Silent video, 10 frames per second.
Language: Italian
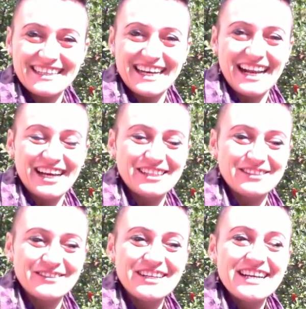tra
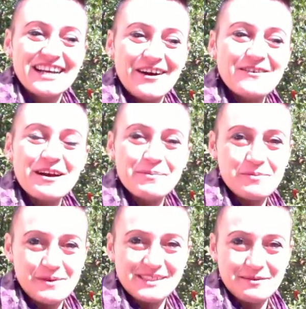l'altro, ho una
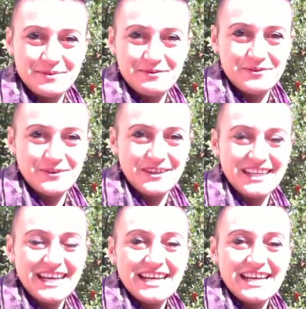proposta per voi.